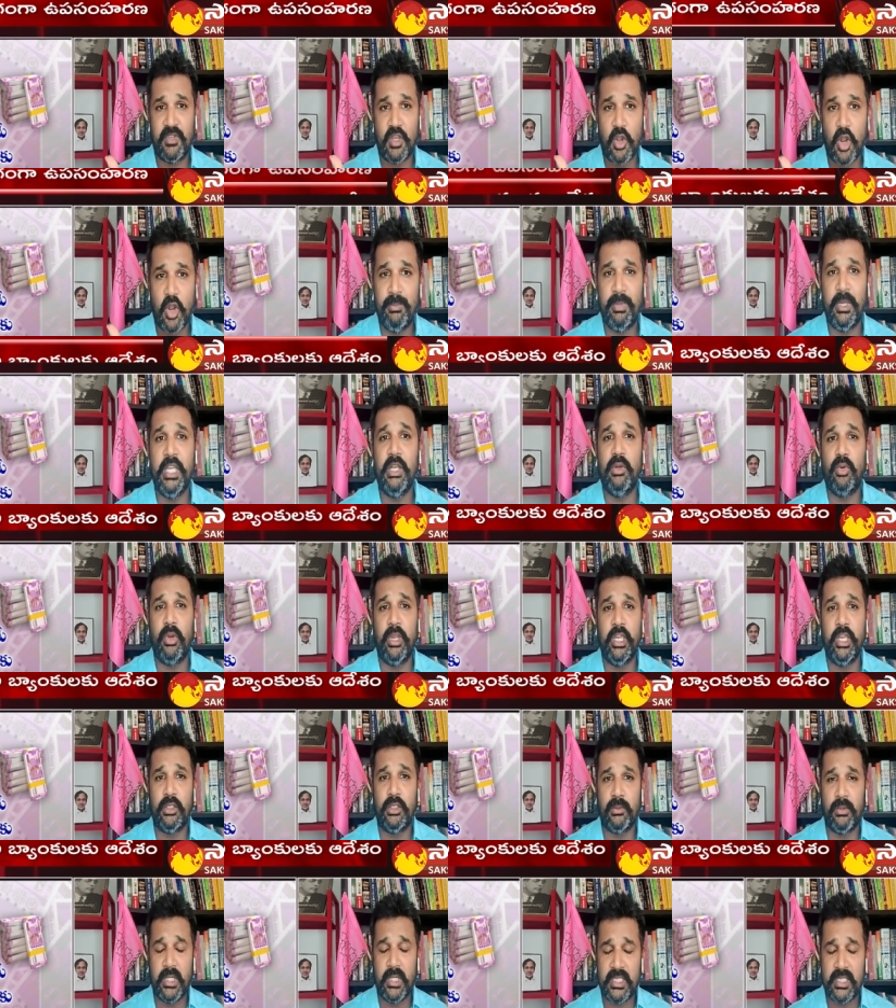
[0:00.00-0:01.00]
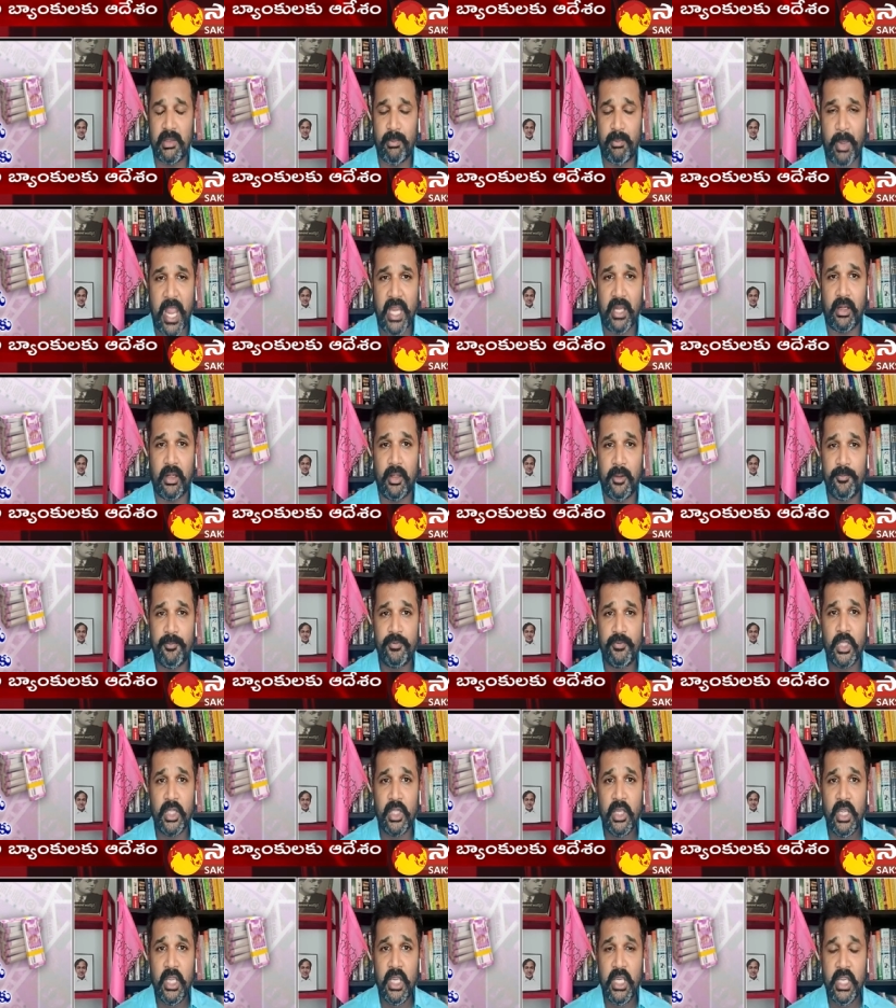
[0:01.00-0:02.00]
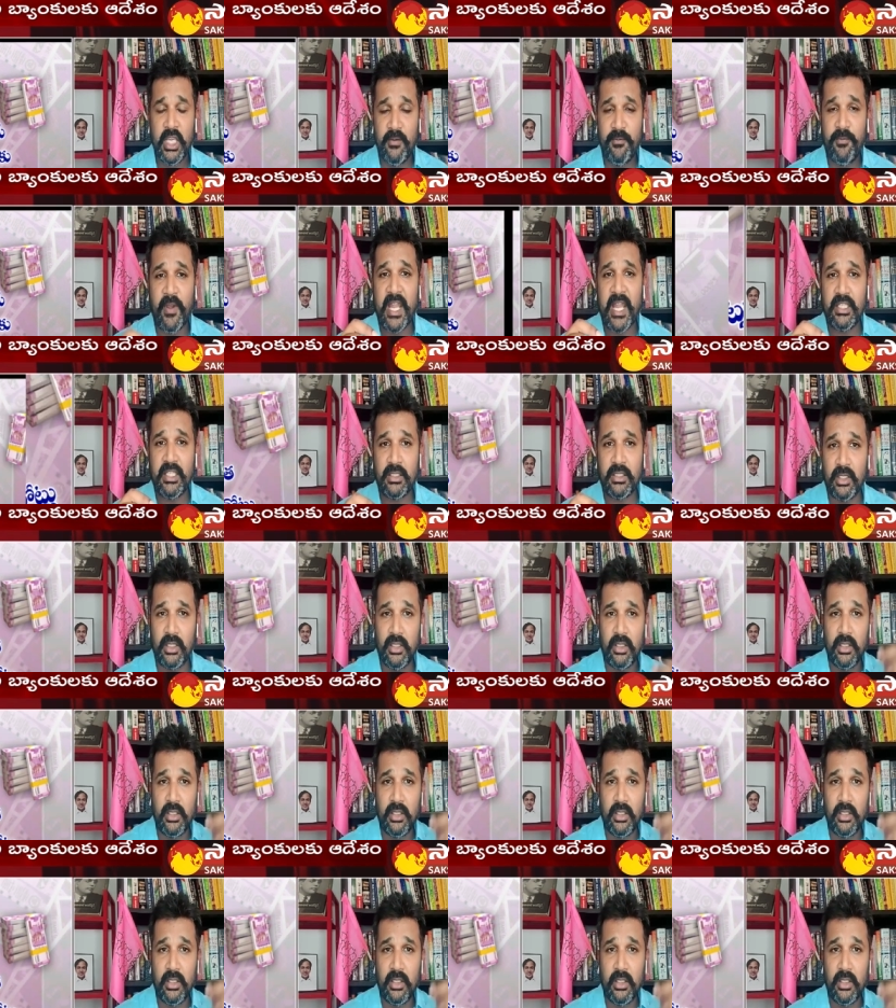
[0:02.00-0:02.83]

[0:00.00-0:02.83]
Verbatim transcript: నాట్ బీన్ గోయింగ్ టువర్డ్స్ ద బ్యాంక్ ఇన్ఫాక్ట్